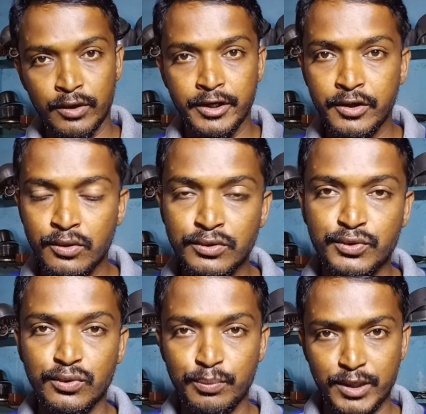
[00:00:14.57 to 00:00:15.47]
ஒரு நியூ
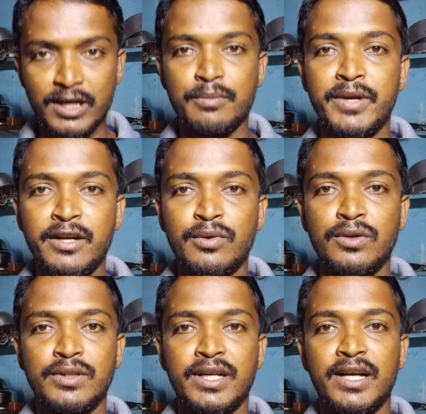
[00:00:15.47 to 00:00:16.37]
சூப்பரான அப்டேட்
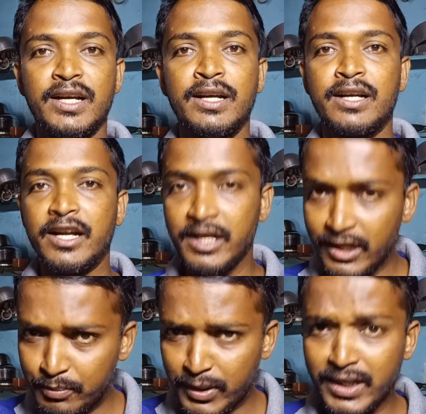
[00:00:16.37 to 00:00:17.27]
கொண்டு வந்திருக்காங்க
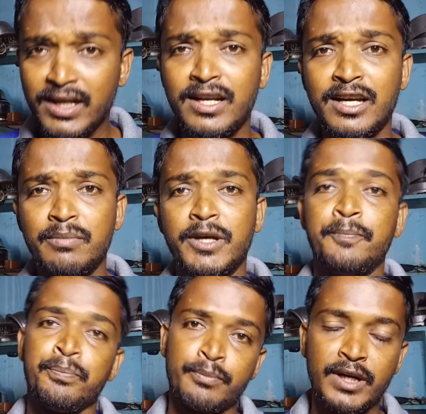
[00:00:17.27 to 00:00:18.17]
கண்டிப்பாக
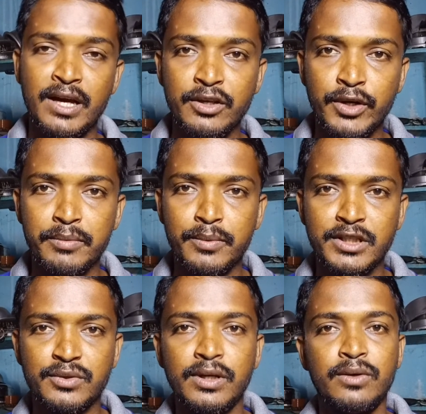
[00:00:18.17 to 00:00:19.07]
எல்லாருமே இப்போ நான் யூடியூப்பை
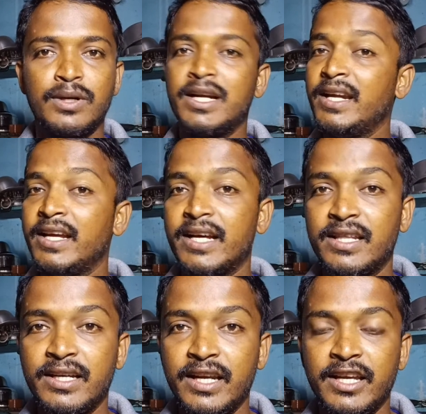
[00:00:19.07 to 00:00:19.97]
பற்றி சொல்லி கொடுக்குறேன் நீங்கள்
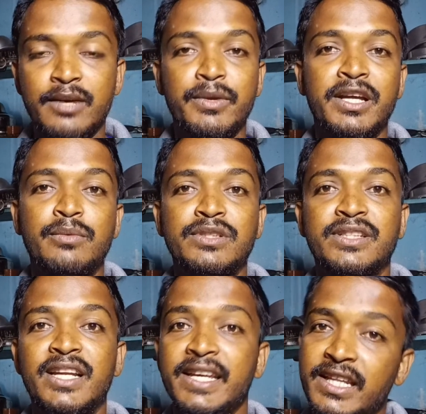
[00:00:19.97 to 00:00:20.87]
கற்றுக்குறீங்க அப்படிங்கிற
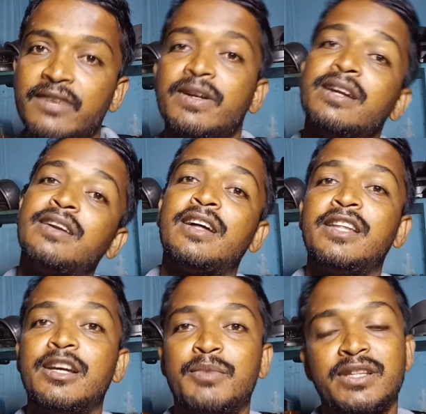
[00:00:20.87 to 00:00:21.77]
விஷயத்தில் இதை விட
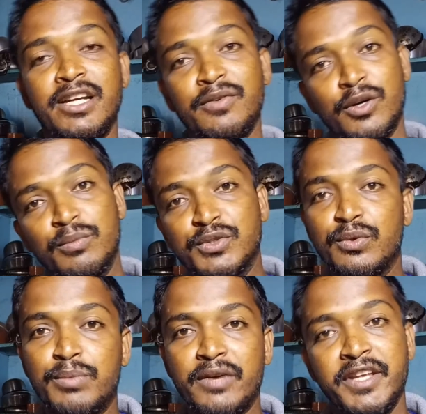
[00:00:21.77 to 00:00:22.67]
இன்னும் அதிகமாக தெளிவாக ரொம்ப
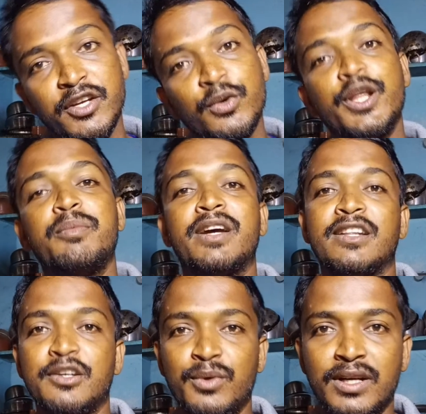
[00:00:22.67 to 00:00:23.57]
சூப்பராகவே
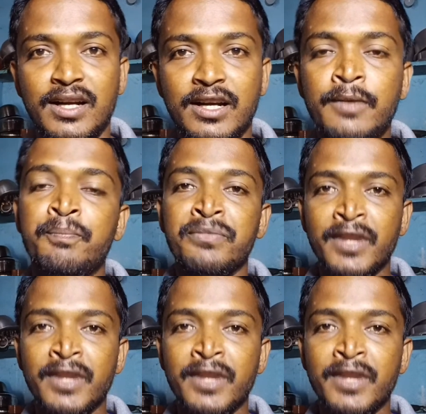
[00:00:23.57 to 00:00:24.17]
யூடியூபே கற்றுக் கொடுக்குறாங்க